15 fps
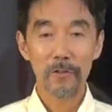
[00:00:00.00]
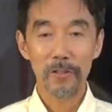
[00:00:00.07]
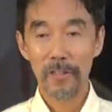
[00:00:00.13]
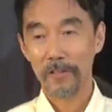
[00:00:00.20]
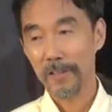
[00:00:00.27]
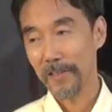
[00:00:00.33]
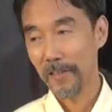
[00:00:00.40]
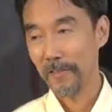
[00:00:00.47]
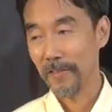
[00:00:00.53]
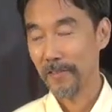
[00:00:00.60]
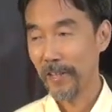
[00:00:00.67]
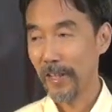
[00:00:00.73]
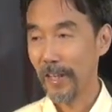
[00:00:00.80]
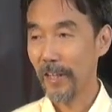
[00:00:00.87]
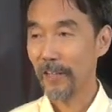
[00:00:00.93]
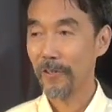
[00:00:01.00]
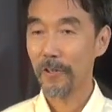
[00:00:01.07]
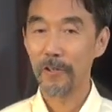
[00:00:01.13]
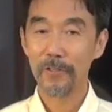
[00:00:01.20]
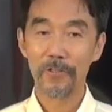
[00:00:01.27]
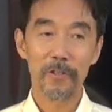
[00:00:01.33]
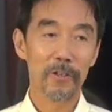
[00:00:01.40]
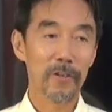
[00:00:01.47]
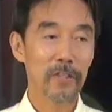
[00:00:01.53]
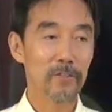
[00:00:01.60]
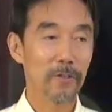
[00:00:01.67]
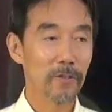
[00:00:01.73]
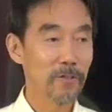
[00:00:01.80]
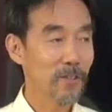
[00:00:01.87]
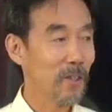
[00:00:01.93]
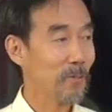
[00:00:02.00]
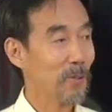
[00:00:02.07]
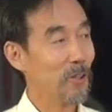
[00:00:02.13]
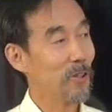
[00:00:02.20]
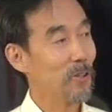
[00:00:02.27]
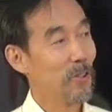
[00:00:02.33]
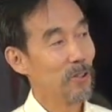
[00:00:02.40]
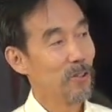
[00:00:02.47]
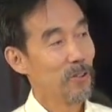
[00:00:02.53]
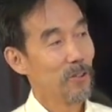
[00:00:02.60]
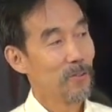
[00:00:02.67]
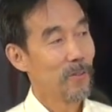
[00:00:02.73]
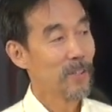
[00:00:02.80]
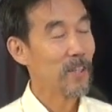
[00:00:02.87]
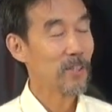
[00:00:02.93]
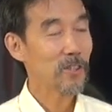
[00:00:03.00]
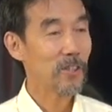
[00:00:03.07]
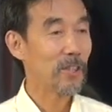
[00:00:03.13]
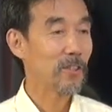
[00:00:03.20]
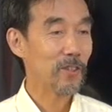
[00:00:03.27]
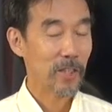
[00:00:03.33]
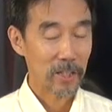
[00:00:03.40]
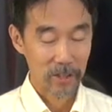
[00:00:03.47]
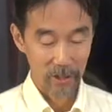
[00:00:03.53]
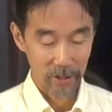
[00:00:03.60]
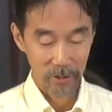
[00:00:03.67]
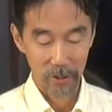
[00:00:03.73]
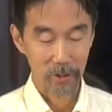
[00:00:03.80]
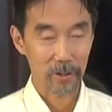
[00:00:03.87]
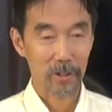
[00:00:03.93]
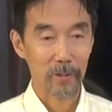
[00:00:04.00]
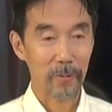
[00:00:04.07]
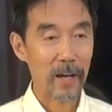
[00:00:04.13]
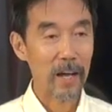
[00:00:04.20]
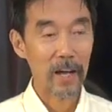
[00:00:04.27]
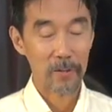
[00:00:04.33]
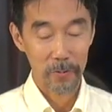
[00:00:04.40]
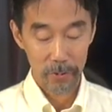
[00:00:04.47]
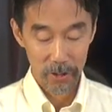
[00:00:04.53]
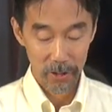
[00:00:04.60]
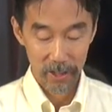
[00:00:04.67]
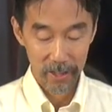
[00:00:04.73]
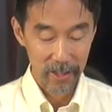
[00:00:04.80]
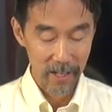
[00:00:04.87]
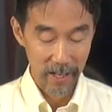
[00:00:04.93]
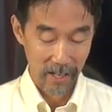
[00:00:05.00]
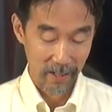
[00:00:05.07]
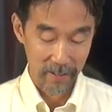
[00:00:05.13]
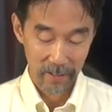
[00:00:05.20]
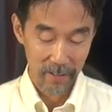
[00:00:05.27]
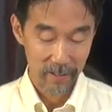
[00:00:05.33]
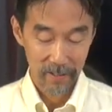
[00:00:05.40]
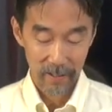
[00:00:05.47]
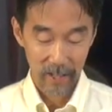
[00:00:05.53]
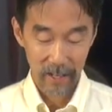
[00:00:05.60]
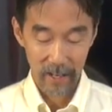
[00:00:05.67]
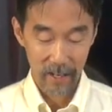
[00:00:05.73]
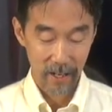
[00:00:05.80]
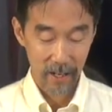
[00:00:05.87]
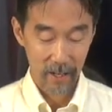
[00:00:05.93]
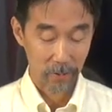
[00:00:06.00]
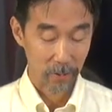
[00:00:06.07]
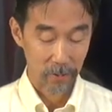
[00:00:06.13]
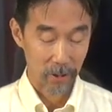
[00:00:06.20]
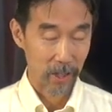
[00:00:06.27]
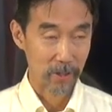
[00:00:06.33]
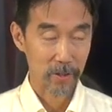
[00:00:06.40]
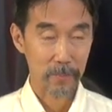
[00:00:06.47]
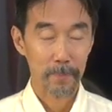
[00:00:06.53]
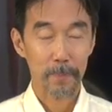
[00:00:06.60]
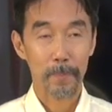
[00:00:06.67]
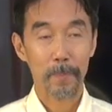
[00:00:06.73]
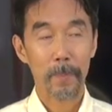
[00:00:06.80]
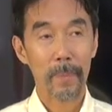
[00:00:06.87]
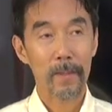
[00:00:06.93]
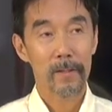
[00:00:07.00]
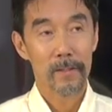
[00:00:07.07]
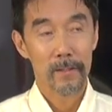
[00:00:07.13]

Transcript: て喜んでくださるんですねそれそれはとっても私たちにとっては不思議なあことです